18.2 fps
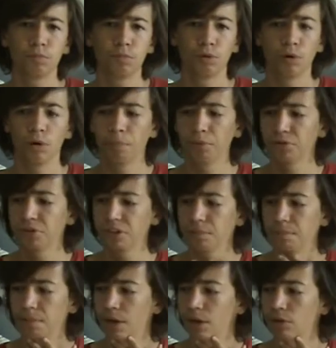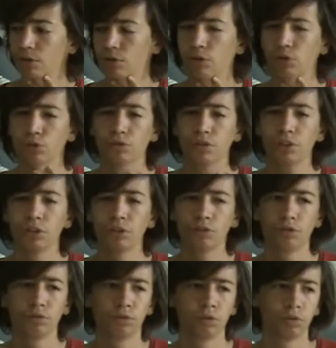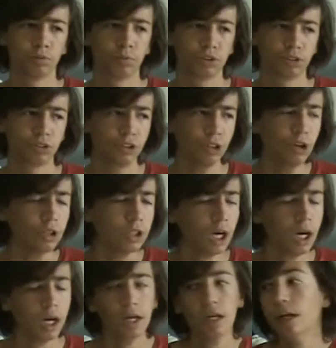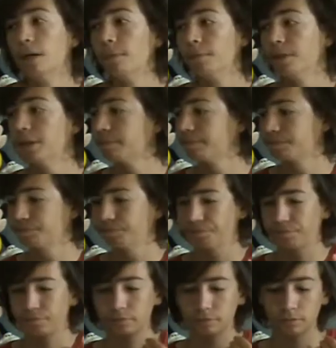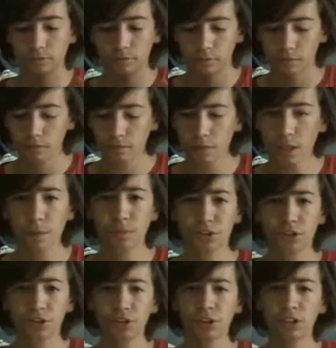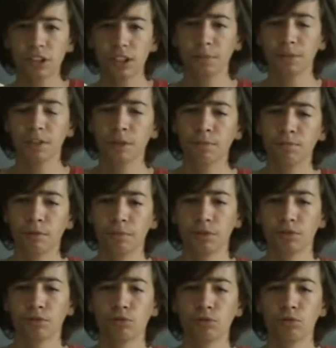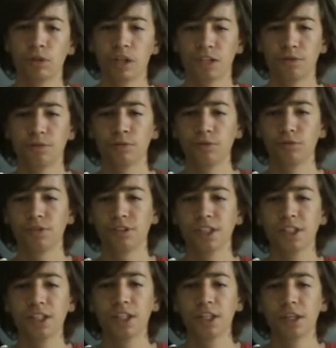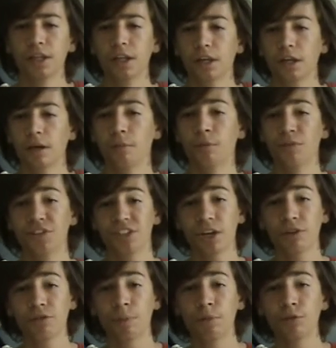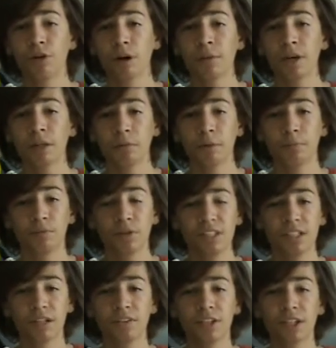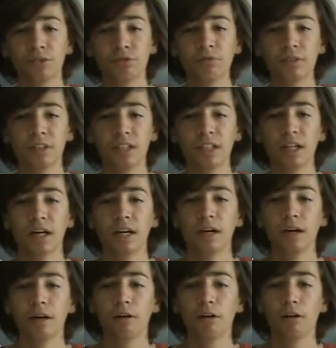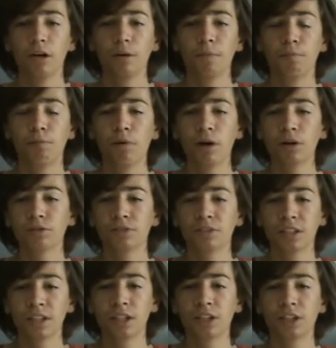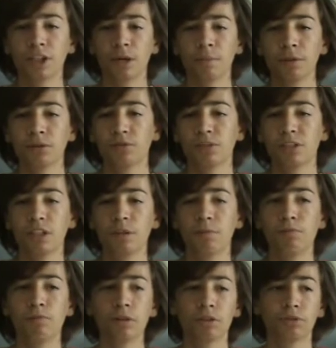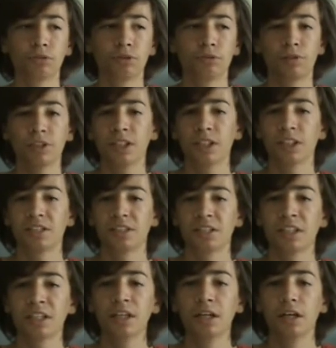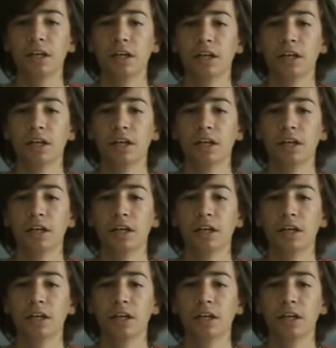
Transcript: peu remportée par euh, devant Bossenhagen. Mais Bossenhagen qui a pris des points parce que au classement UCI, Movistar sont un peu dans la merde, mais pour les invitations, c'est euh, les points de cette année. Je rappelle que c'est les points sur les trois dernières années,